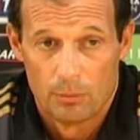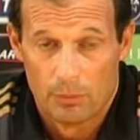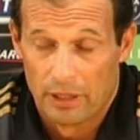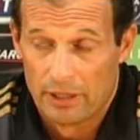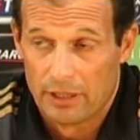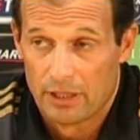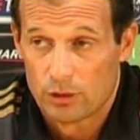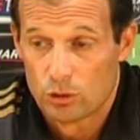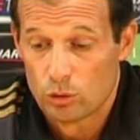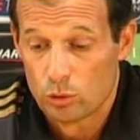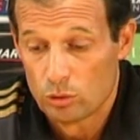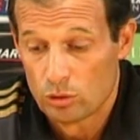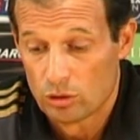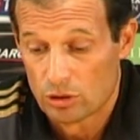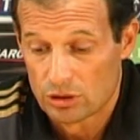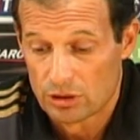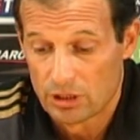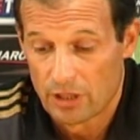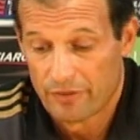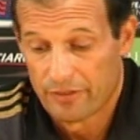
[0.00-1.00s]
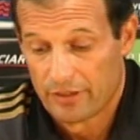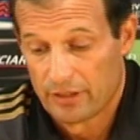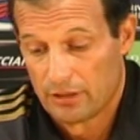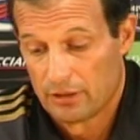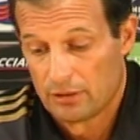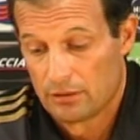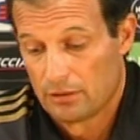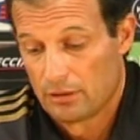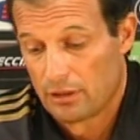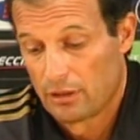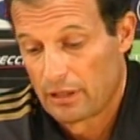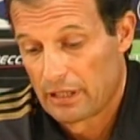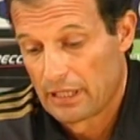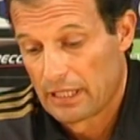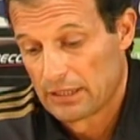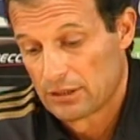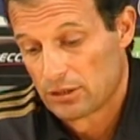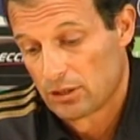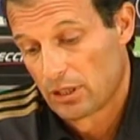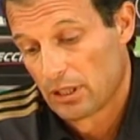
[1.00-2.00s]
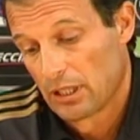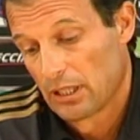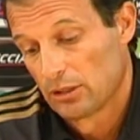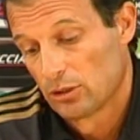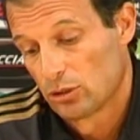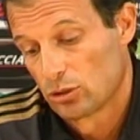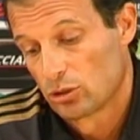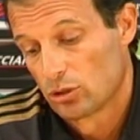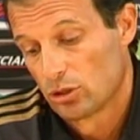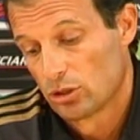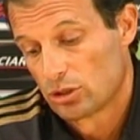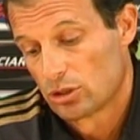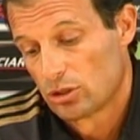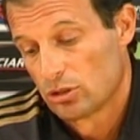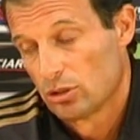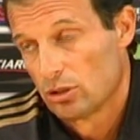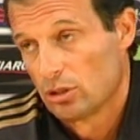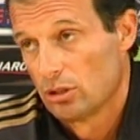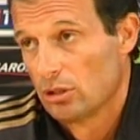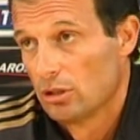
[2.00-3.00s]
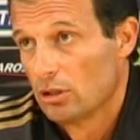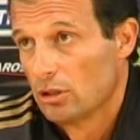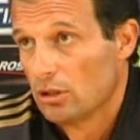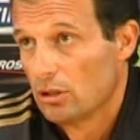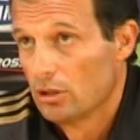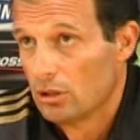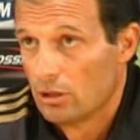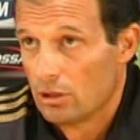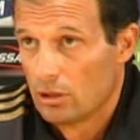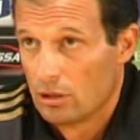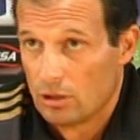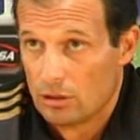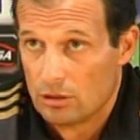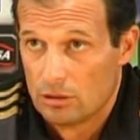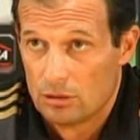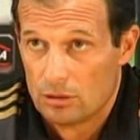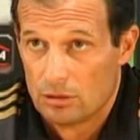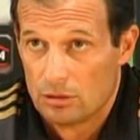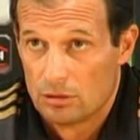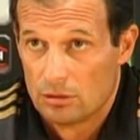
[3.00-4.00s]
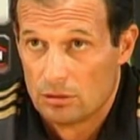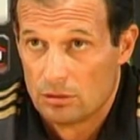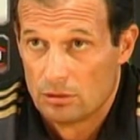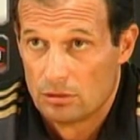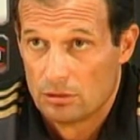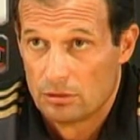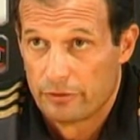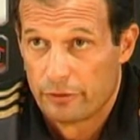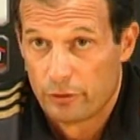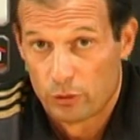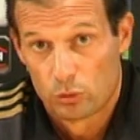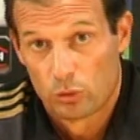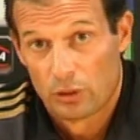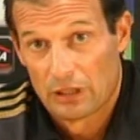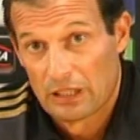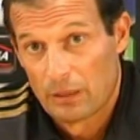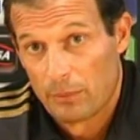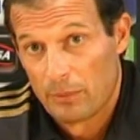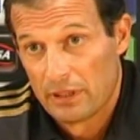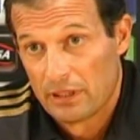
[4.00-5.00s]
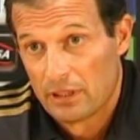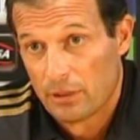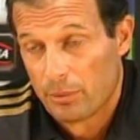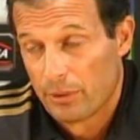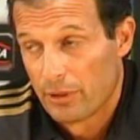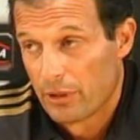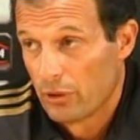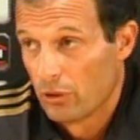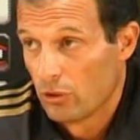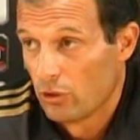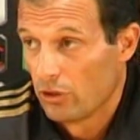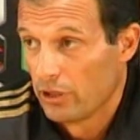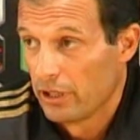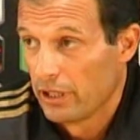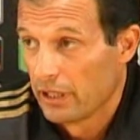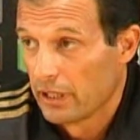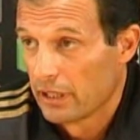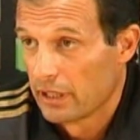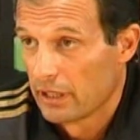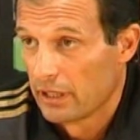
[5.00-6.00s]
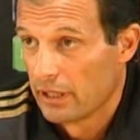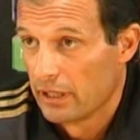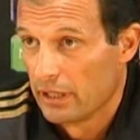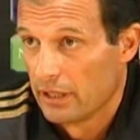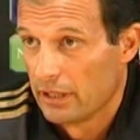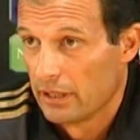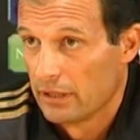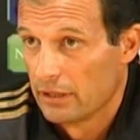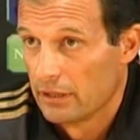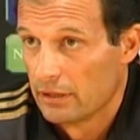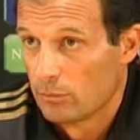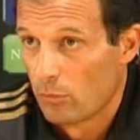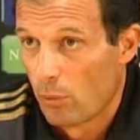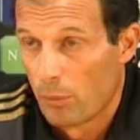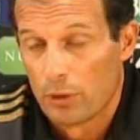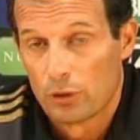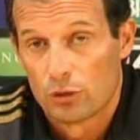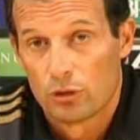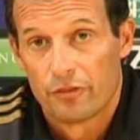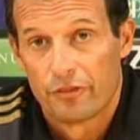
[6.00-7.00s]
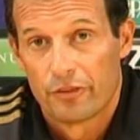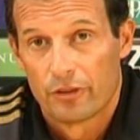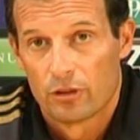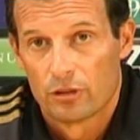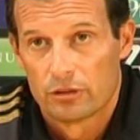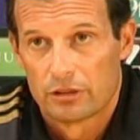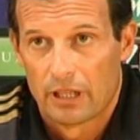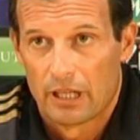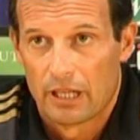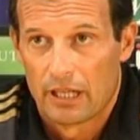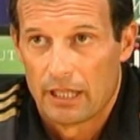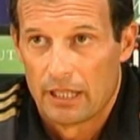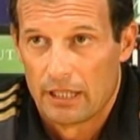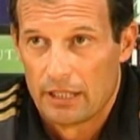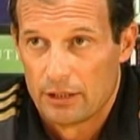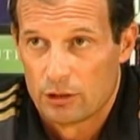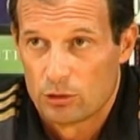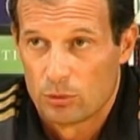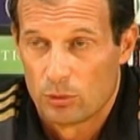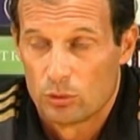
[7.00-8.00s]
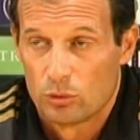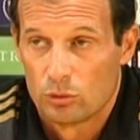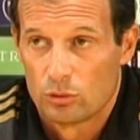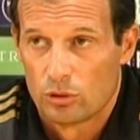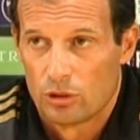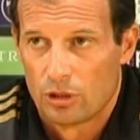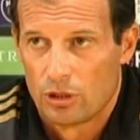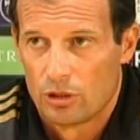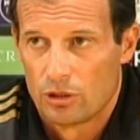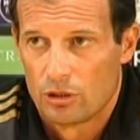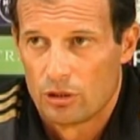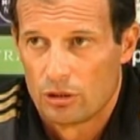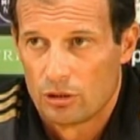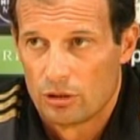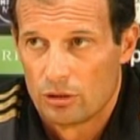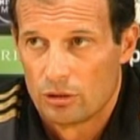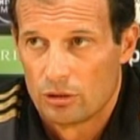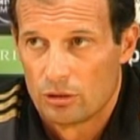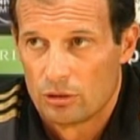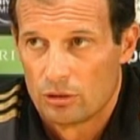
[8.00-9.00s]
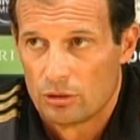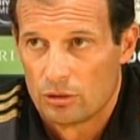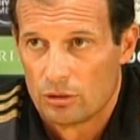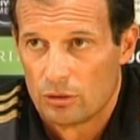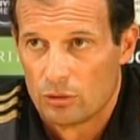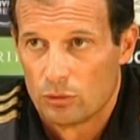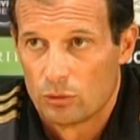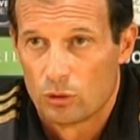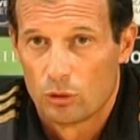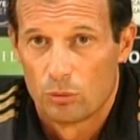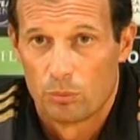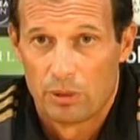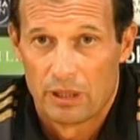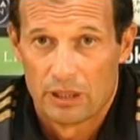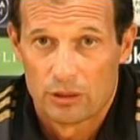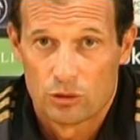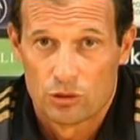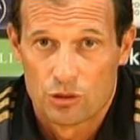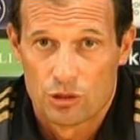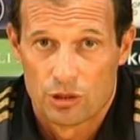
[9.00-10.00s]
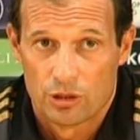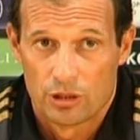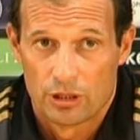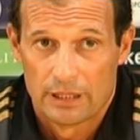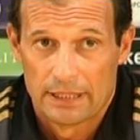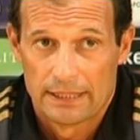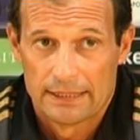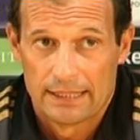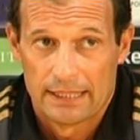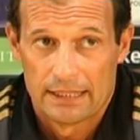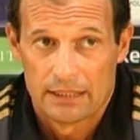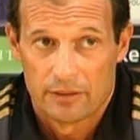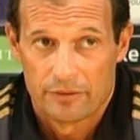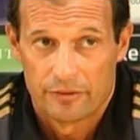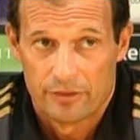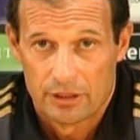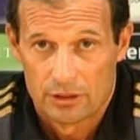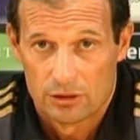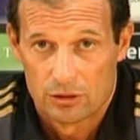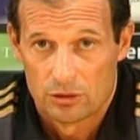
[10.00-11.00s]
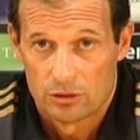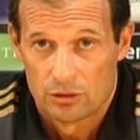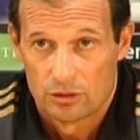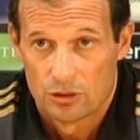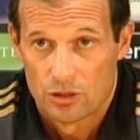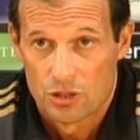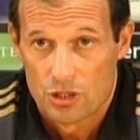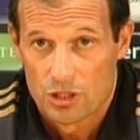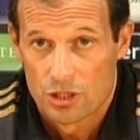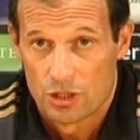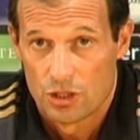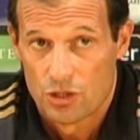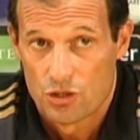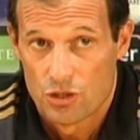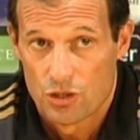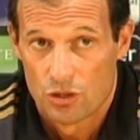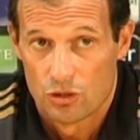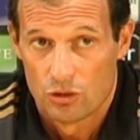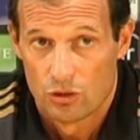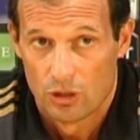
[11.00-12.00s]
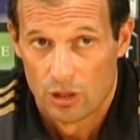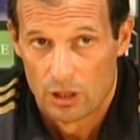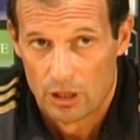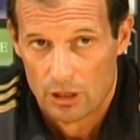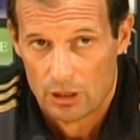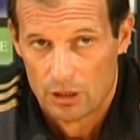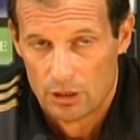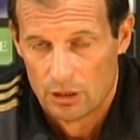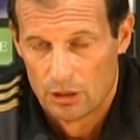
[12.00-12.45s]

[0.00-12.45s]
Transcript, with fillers: Ma innanzitutto Stefan, ragazzo che l'anno scorso, eh, fortunatamente per noi, eh, il momento di difficoltà e soprattutto nel, in un completo girone d'andata ha fatto 16 gol,